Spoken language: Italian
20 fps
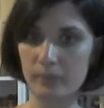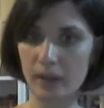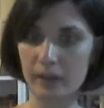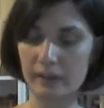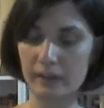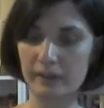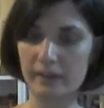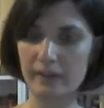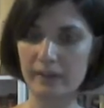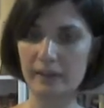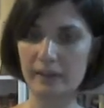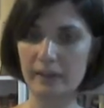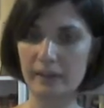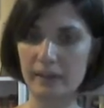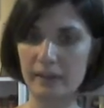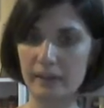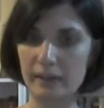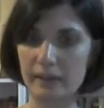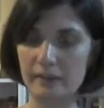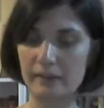
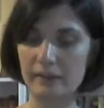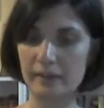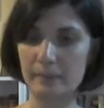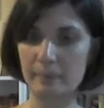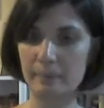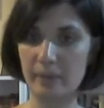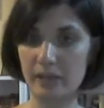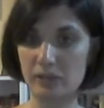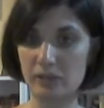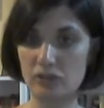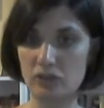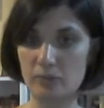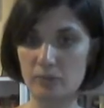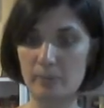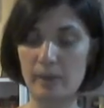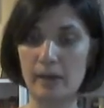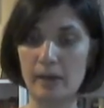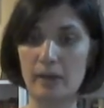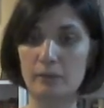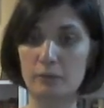del, del
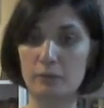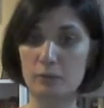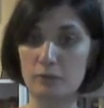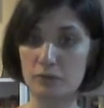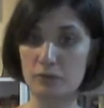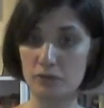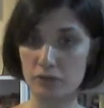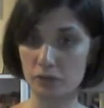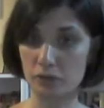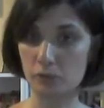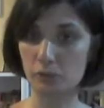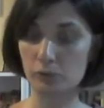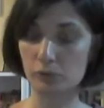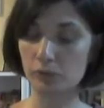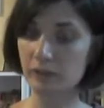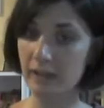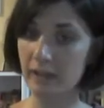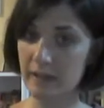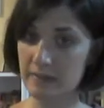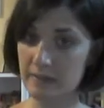principe Alfonso
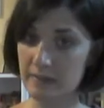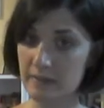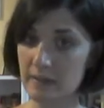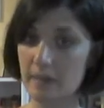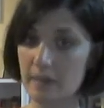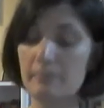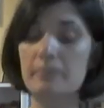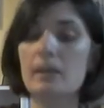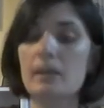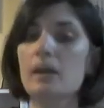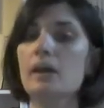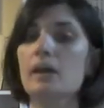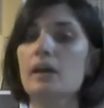II d'Este